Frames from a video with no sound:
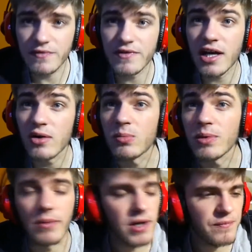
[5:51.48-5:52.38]
w realu
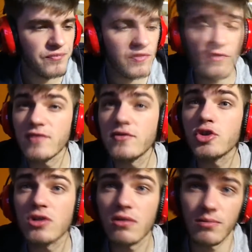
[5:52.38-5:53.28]
web.
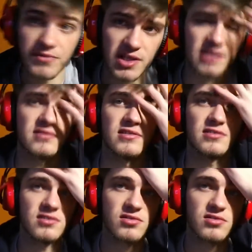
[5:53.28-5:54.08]
Oszołom teraz to jest, to jest